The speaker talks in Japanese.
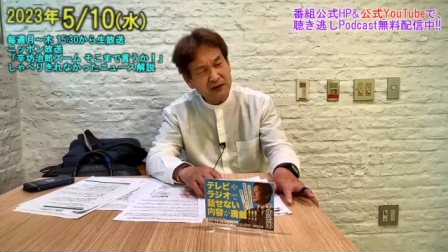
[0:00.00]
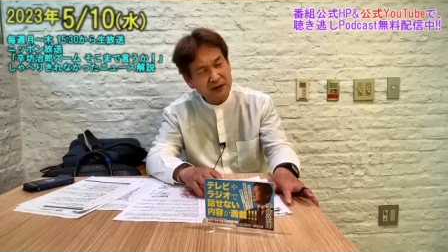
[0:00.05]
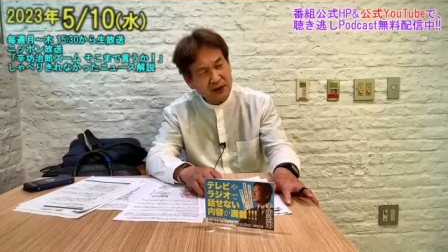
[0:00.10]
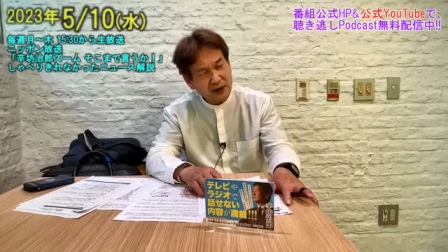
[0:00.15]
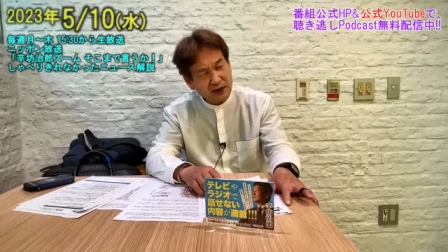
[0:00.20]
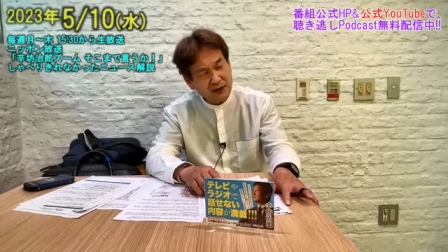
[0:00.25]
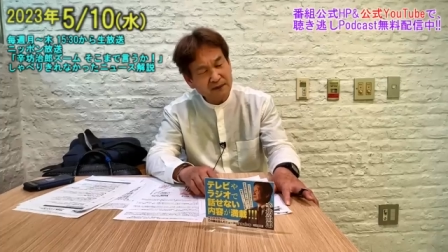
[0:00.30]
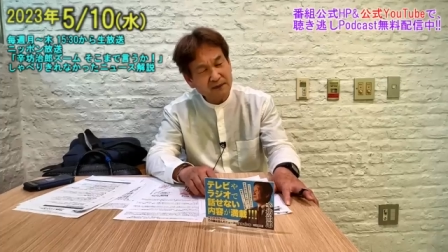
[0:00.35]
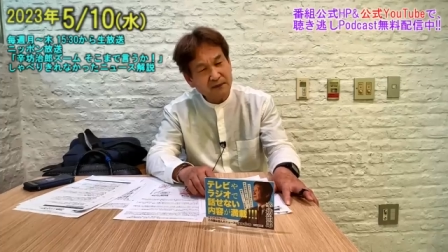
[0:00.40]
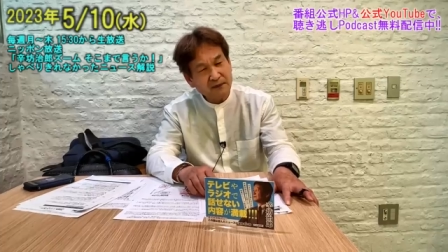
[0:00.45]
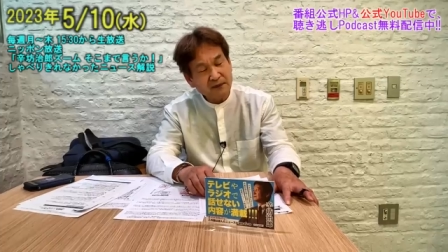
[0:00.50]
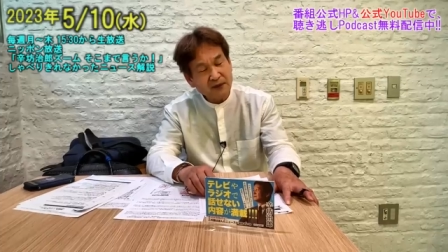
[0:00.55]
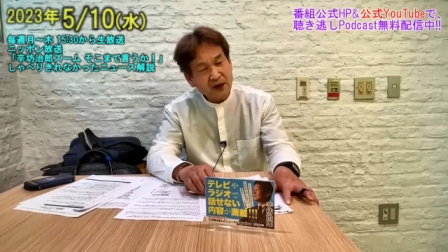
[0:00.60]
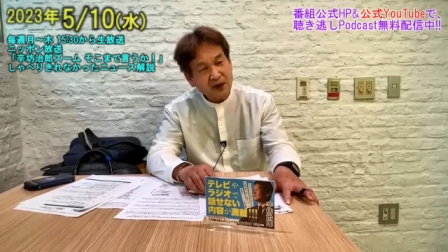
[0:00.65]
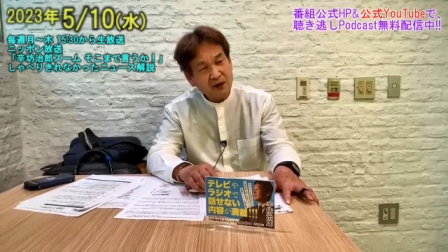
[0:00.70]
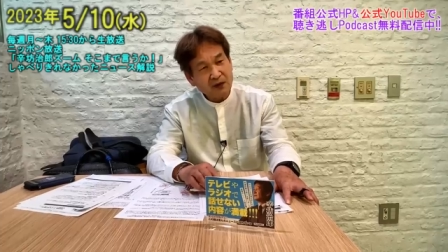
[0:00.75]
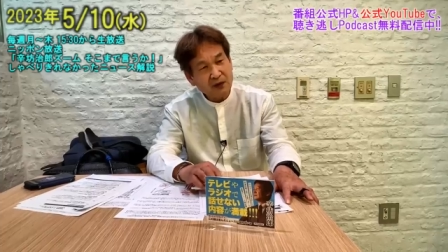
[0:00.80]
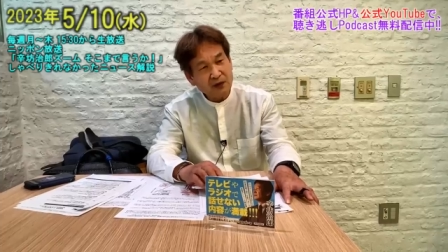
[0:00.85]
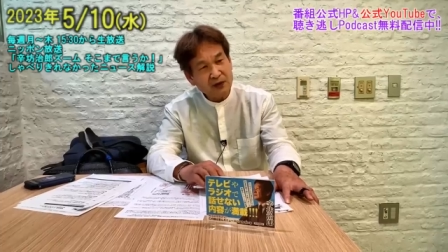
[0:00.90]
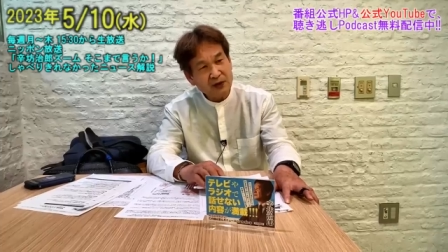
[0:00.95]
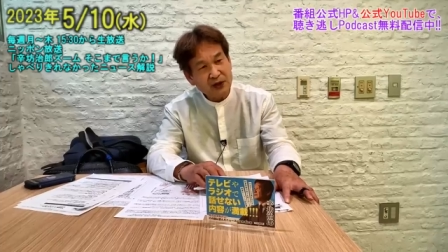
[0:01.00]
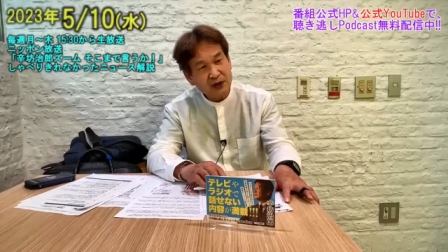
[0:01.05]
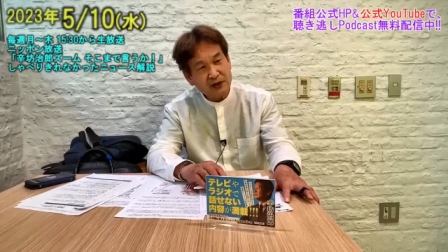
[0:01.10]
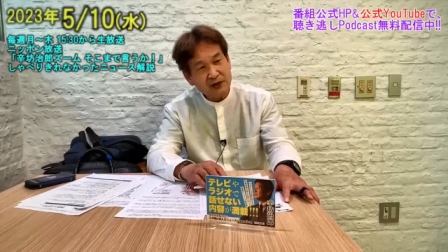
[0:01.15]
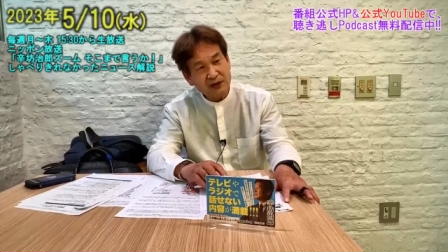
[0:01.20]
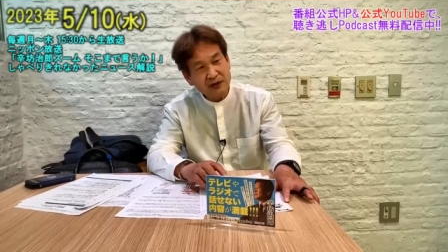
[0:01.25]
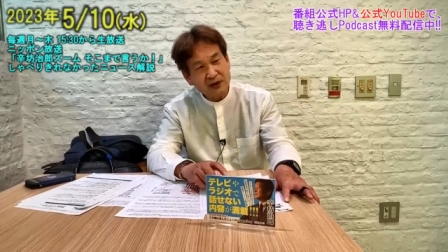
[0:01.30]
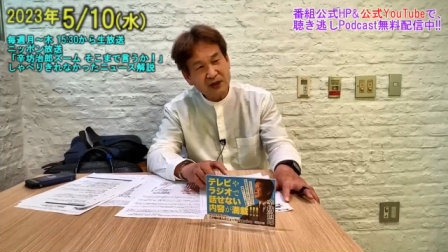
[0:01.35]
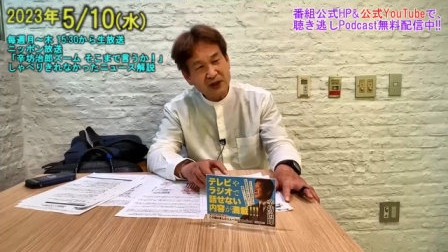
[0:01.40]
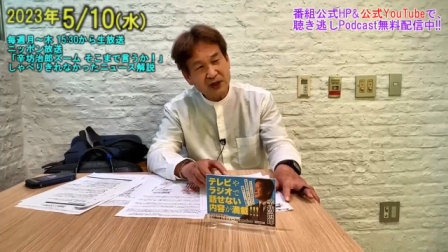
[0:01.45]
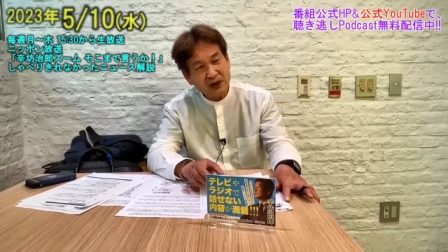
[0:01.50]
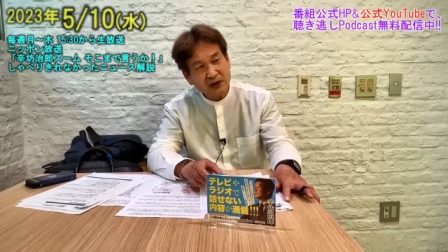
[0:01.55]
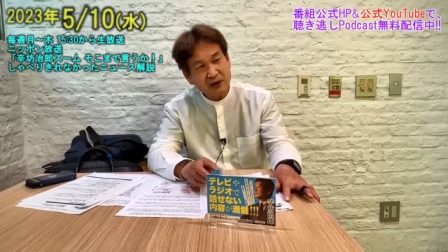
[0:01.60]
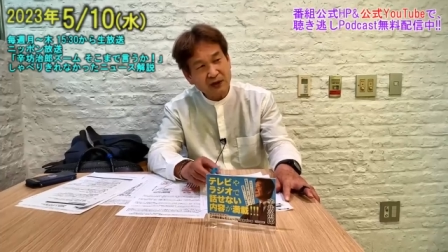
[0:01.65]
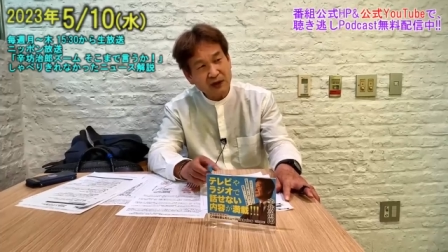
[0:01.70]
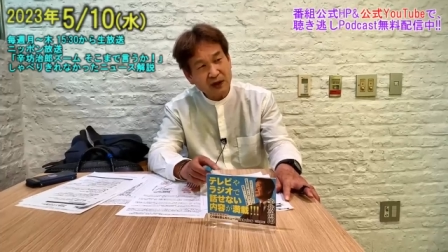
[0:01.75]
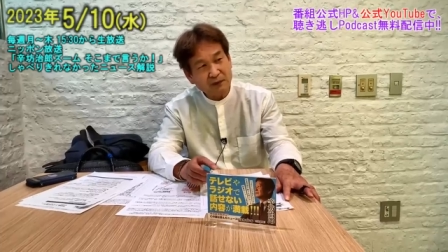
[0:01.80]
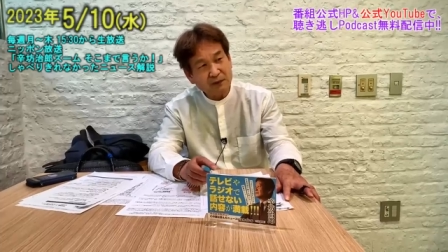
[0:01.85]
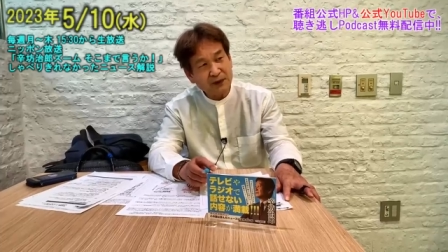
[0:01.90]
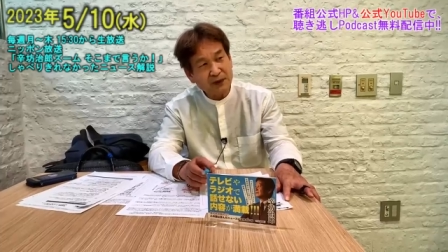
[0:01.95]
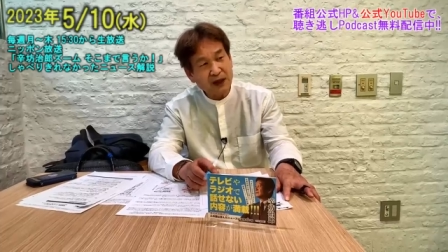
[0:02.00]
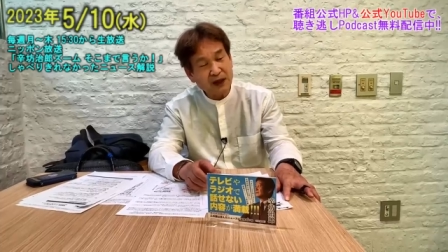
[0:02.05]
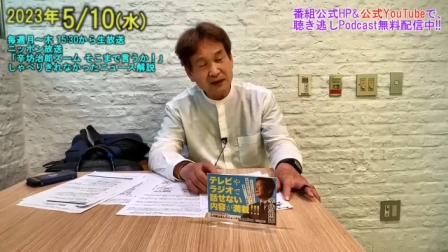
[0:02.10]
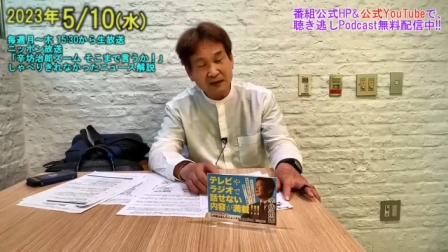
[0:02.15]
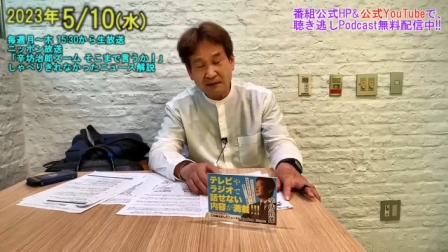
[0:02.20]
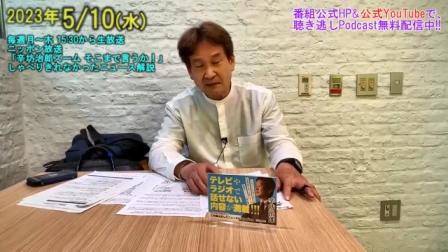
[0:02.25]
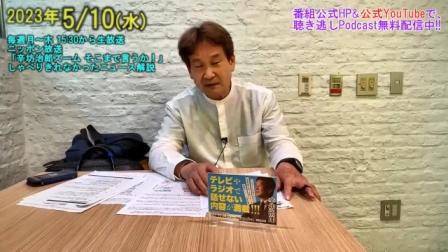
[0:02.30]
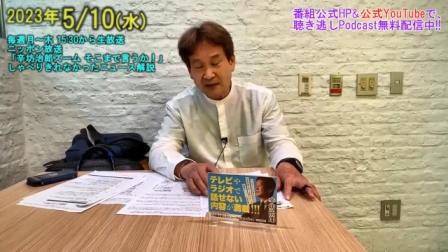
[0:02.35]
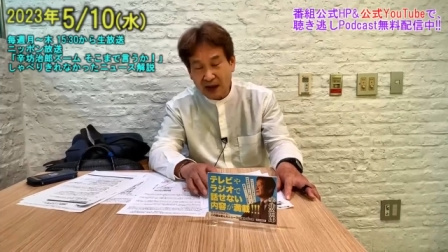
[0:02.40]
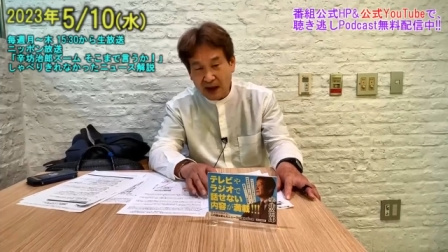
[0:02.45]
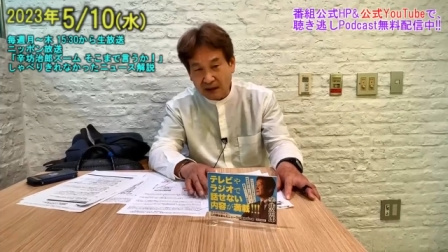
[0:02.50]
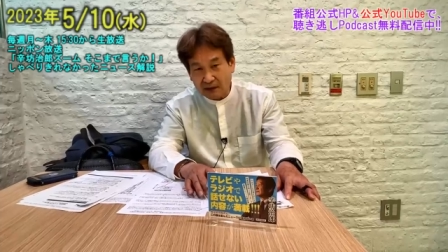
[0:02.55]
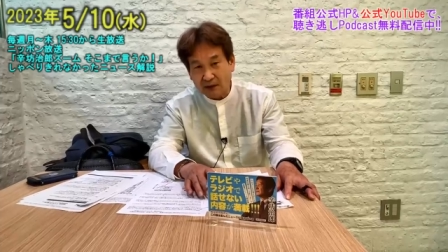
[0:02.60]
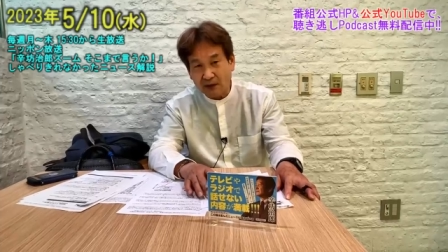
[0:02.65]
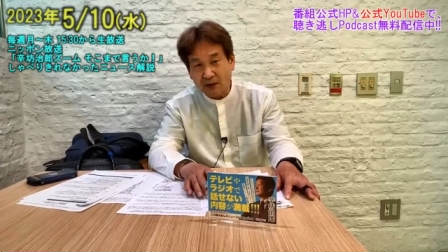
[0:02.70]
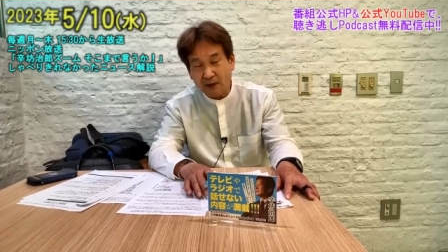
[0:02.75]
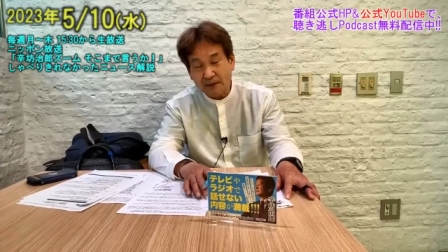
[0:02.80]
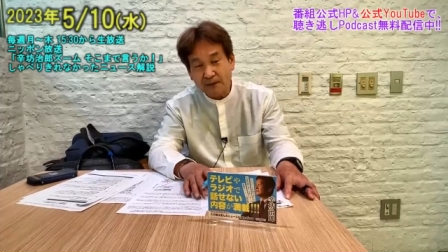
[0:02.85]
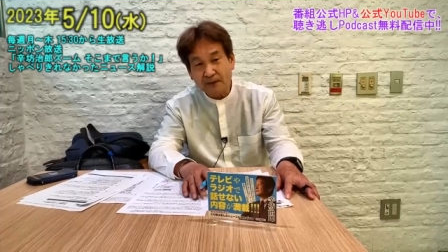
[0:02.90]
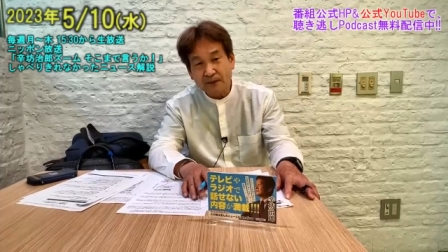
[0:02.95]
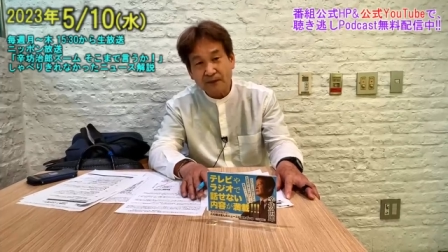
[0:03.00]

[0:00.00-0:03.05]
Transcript: にこの実質賃金がプラスになると、